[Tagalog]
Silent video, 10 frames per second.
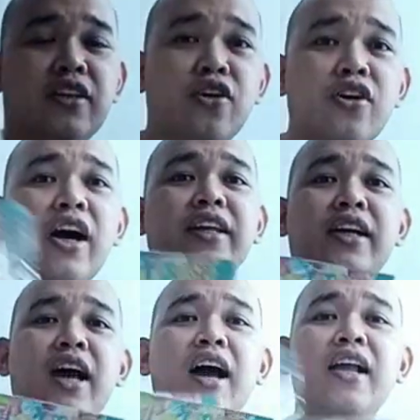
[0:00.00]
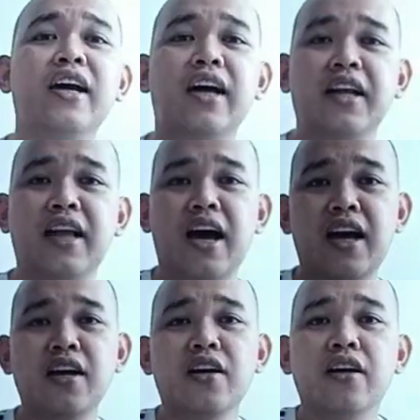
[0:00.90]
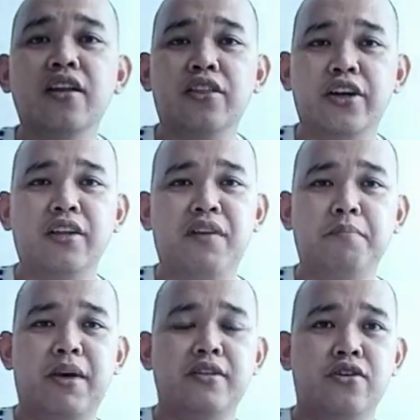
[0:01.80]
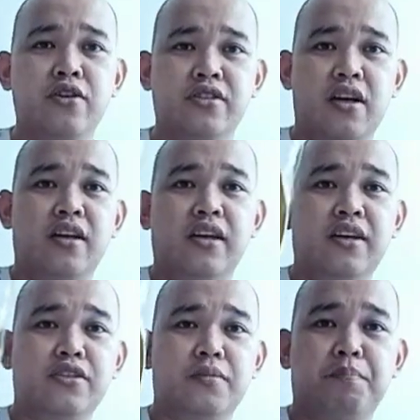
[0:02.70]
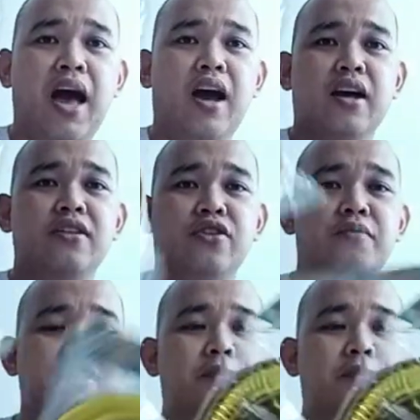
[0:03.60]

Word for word: ito ay nagkakahalaga ng 35 pesos each pack. So, ibig